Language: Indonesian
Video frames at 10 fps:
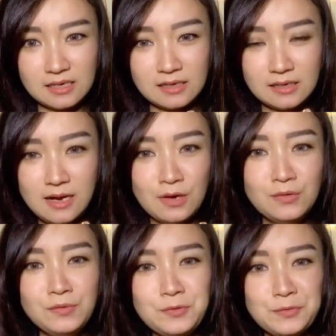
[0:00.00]

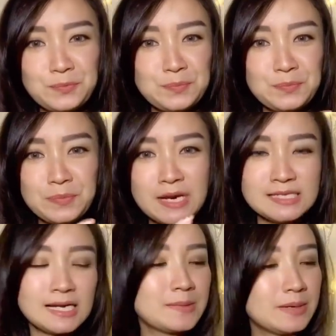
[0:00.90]
aku
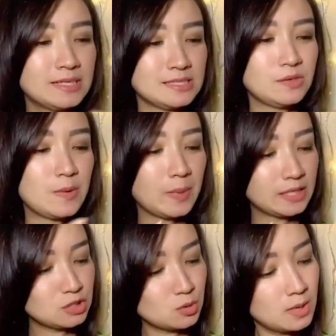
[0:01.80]
penasaran banget sih udah
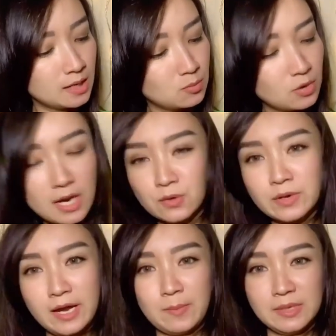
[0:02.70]
pengen coba ke muka
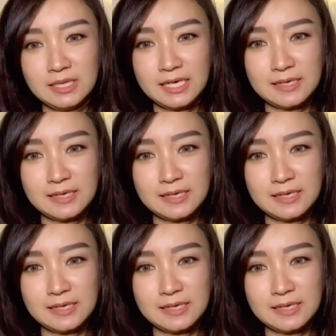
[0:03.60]
aku kayak bentar